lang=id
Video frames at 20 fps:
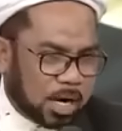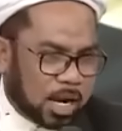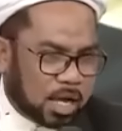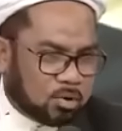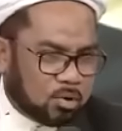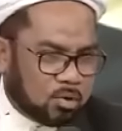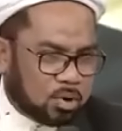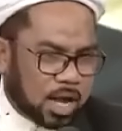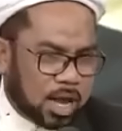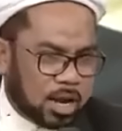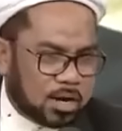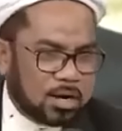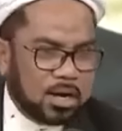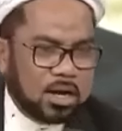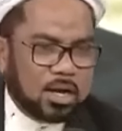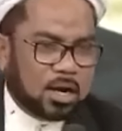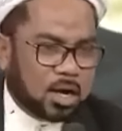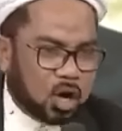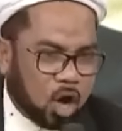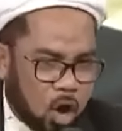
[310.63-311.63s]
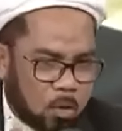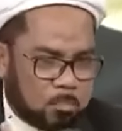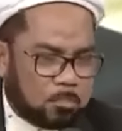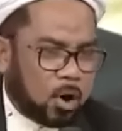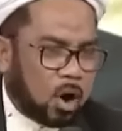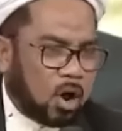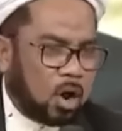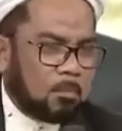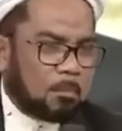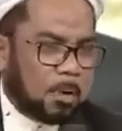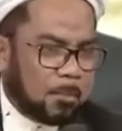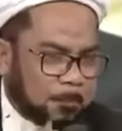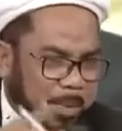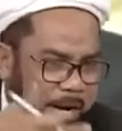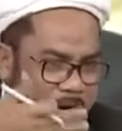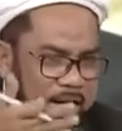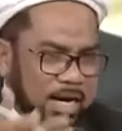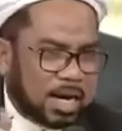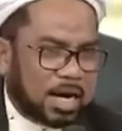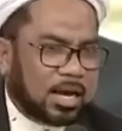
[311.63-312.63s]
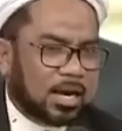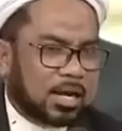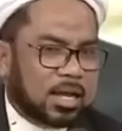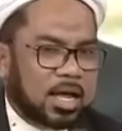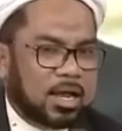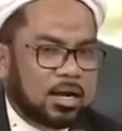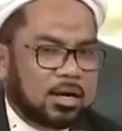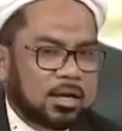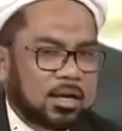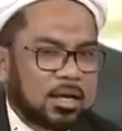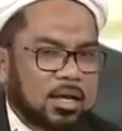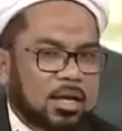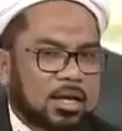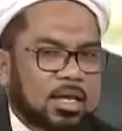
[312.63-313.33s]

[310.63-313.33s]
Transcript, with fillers: melakukan ngobrol, memperkenalkan,